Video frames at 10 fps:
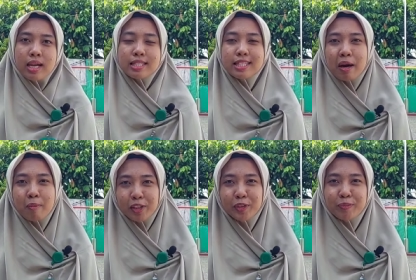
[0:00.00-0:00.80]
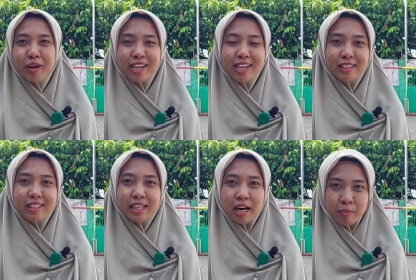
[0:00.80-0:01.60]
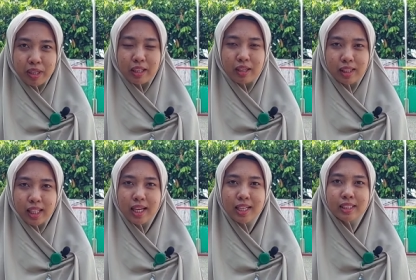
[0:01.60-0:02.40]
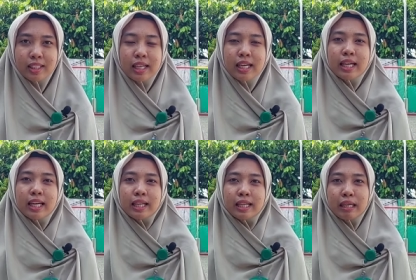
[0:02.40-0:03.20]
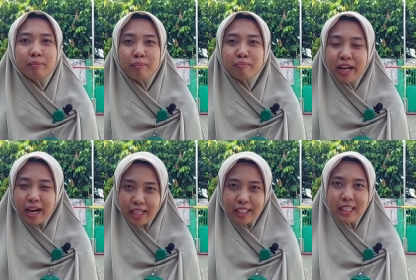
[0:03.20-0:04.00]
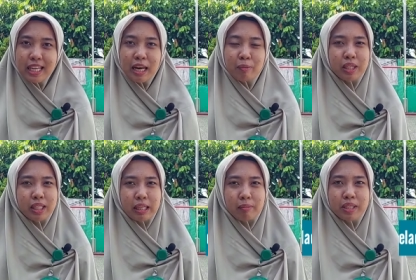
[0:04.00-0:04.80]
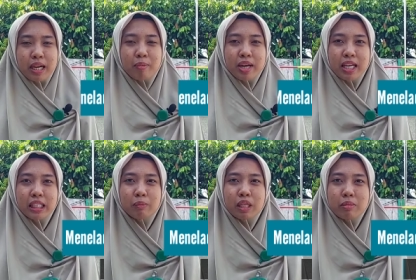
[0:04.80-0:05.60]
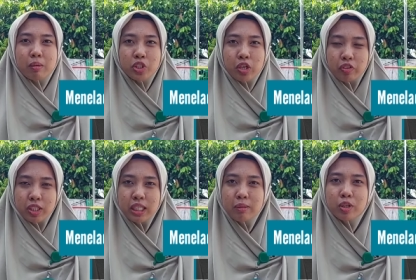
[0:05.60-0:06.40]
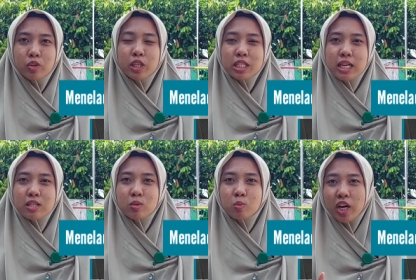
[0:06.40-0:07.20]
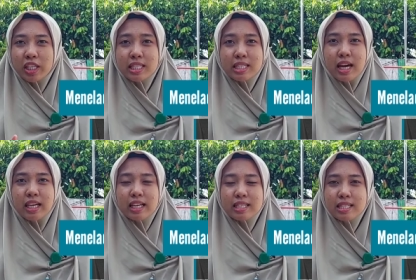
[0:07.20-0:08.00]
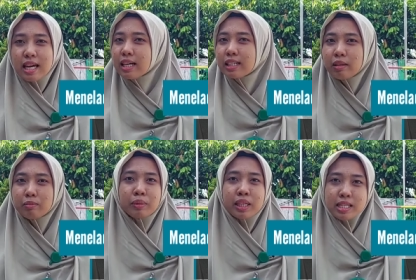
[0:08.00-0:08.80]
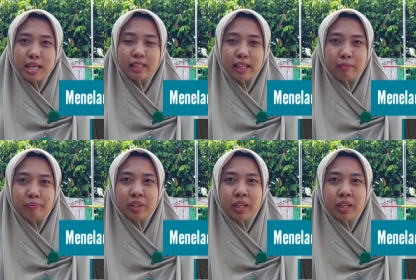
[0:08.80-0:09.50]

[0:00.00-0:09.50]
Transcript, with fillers: Sahabat kurma yang dirahmati Allah, Imam Baihaqi dalam kitabnya Manakib Imam Syafi'i menuliskan sebuah kisah yang sangat mengesankan